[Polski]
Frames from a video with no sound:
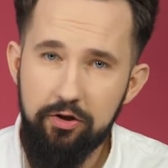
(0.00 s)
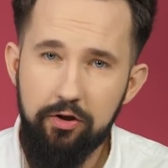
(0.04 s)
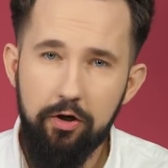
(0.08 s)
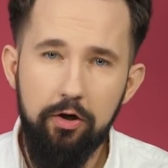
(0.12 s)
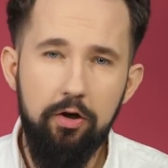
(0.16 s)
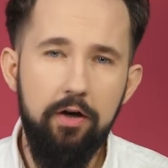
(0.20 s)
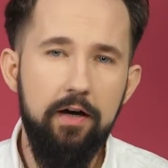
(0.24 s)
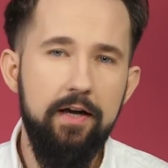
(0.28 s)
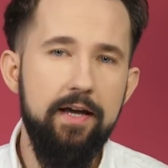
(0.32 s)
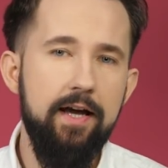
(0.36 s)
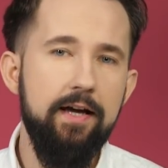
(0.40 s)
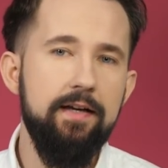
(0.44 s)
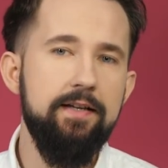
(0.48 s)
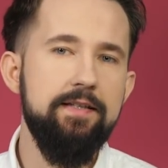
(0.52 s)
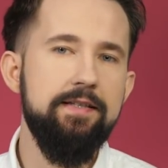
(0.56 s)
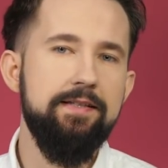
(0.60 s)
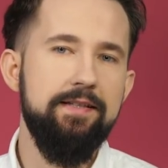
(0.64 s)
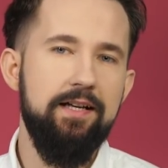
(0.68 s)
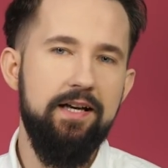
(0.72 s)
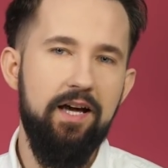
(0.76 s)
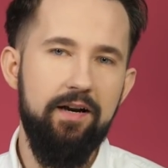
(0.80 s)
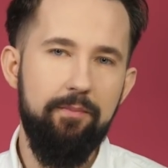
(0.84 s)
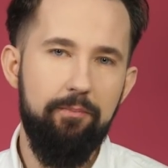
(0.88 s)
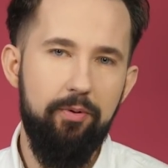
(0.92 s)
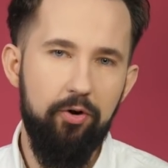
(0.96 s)
trochę jak
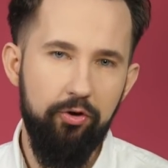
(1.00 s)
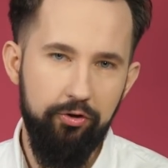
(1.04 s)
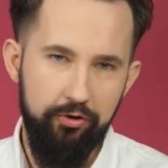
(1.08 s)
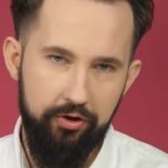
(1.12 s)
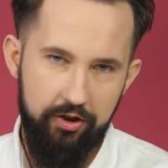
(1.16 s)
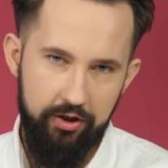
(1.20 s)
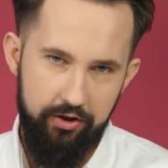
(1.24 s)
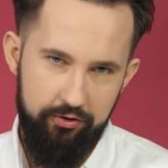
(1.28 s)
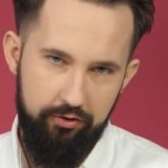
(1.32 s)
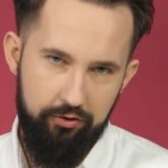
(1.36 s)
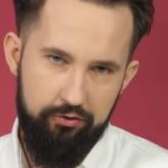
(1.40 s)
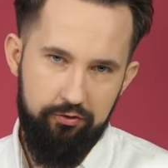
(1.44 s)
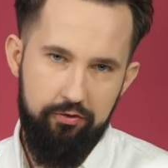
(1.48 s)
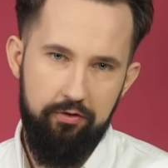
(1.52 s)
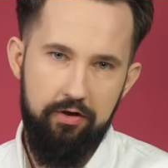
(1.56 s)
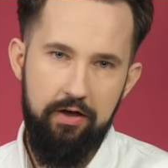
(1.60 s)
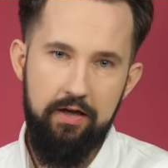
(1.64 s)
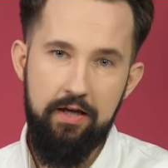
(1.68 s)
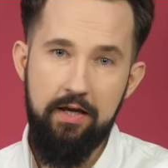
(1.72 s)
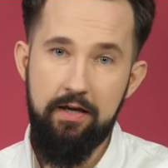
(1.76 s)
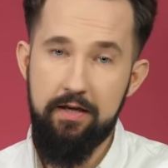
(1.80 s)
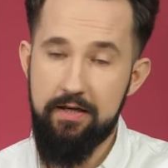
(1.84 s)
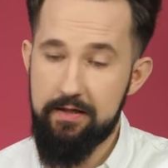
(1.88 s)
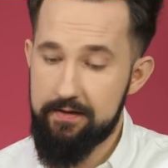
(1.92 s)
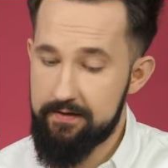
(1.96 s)
skarbonkę, do
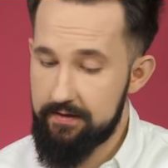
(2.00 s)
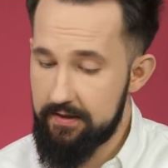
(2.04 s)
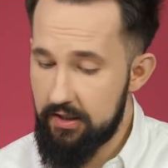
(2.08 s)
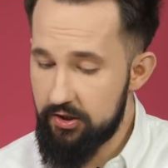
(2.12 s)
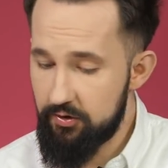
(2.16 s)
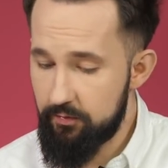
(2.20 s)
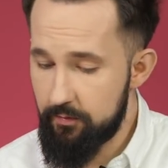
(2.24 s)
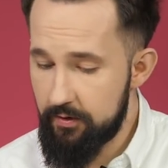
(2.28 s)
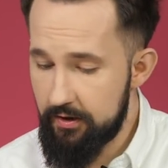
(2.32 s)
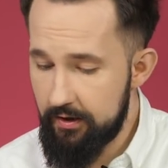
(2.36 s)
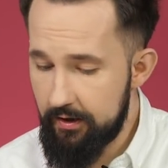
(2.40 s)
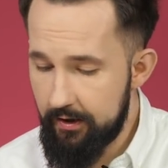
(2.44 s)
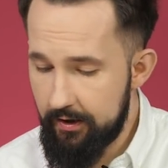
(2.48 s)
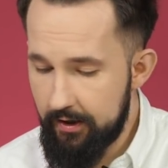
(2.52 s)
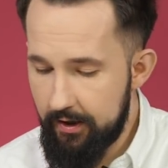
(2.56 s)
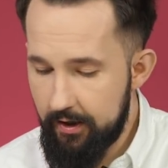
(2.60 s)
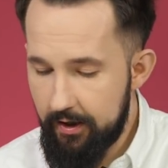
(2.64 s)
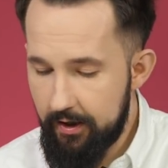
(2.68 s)
której jesteśmy